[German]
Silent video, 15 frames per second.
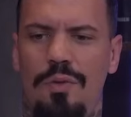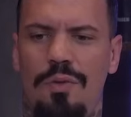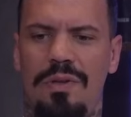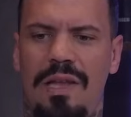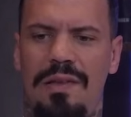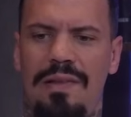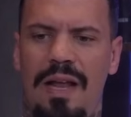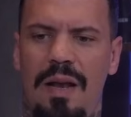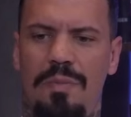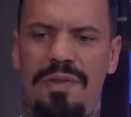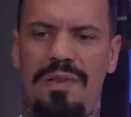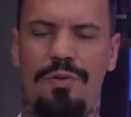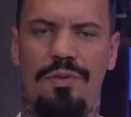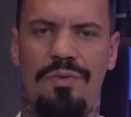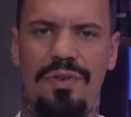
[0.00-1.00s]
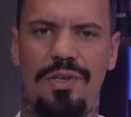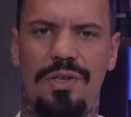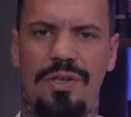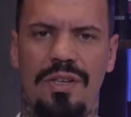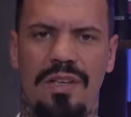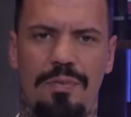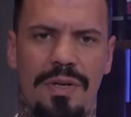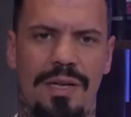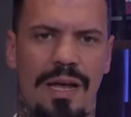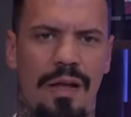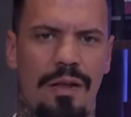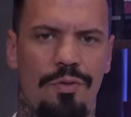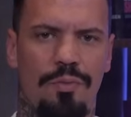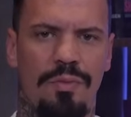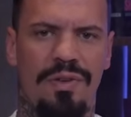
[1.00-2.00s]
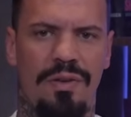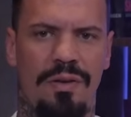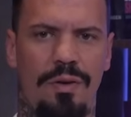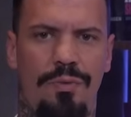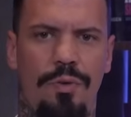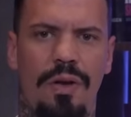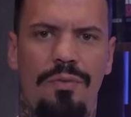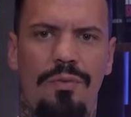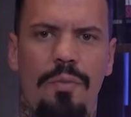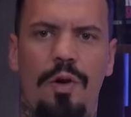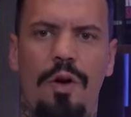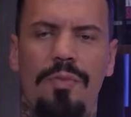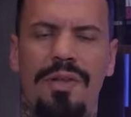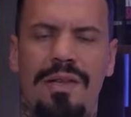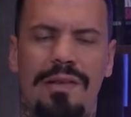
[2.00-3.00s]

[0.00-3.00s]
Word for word: Und deshalb ist das so wichtig, dass man da so ein bisschen ein Gefühl dafür bekommt.